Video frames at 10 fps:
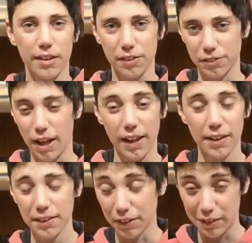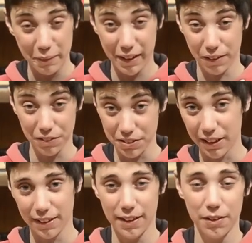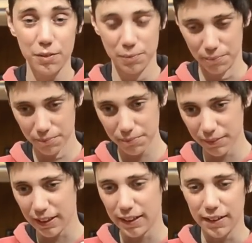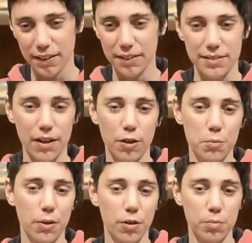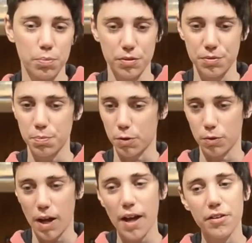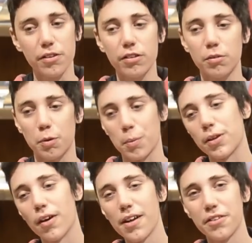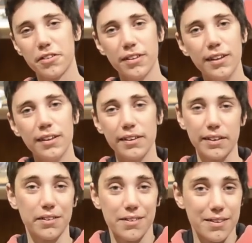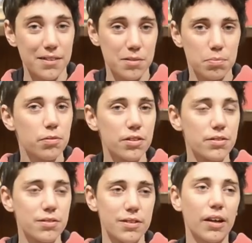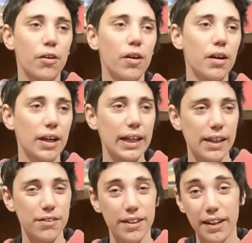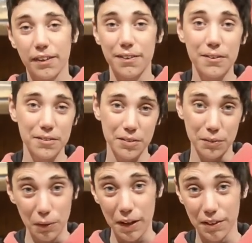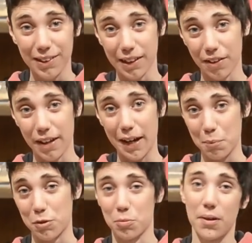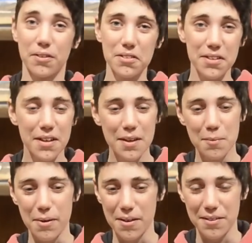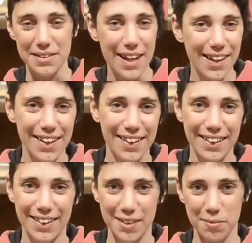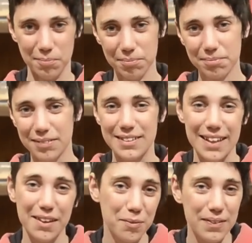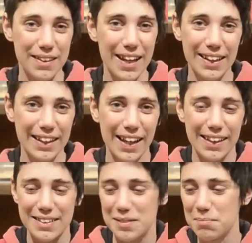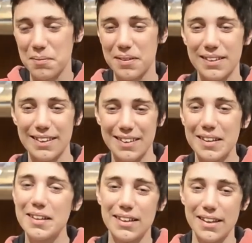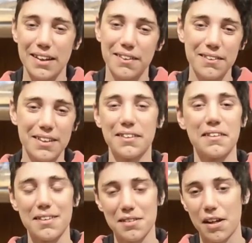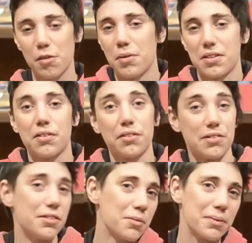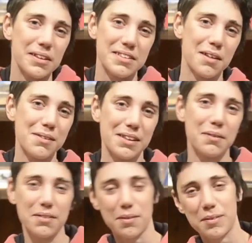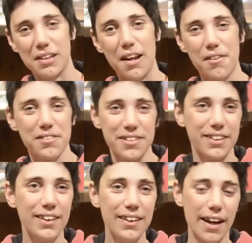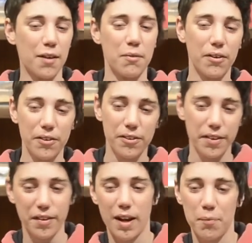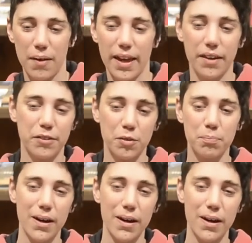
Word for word: con nada, ninguna manera de conseguir dinero, y salgo a lo mejor pues por un año o por medio año y entonces pues tengo en general una dirección o un lugar donde quiero llegar más o menos pero no es nada no es nada oficial ni nada es simplemente la dirección entonces claro vas en autostop quién sabe dónde vas a pasar la noche a lo mejor en la playa o en un